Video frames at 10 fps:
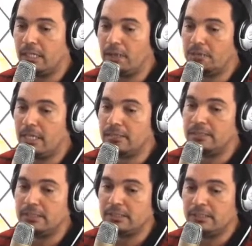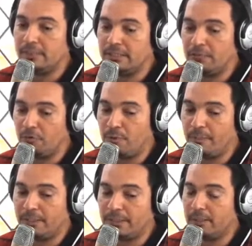en las otras eh, plataformas,
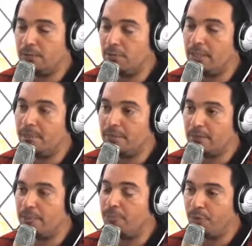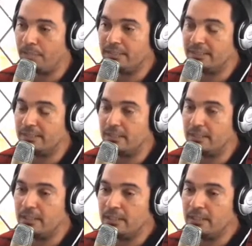para que todas las personas puedan acceder